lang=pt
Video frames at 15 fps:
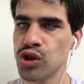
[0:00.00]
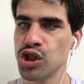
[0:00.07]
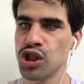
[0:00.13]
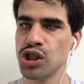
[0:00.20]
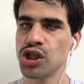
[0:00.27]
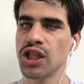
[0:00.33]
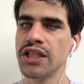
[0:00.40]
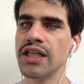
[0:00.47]
e os
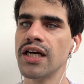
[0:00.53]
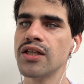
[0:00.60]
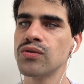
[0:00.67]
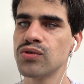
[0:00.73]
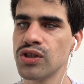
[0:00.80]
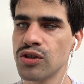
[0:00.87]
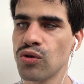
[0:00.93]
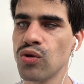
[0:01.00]

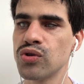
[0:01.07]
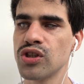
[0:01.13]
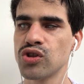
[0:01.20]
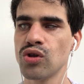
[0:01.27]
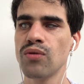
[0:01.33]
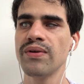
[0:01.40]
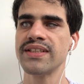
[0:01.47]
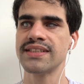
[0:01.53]
nigerianos e todos, é
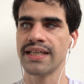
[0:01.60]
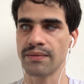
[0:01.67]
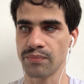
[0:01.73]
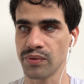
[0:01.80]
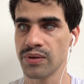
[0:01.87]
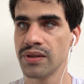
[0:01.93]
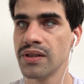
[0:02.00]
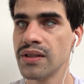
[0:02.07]
só um exemplo.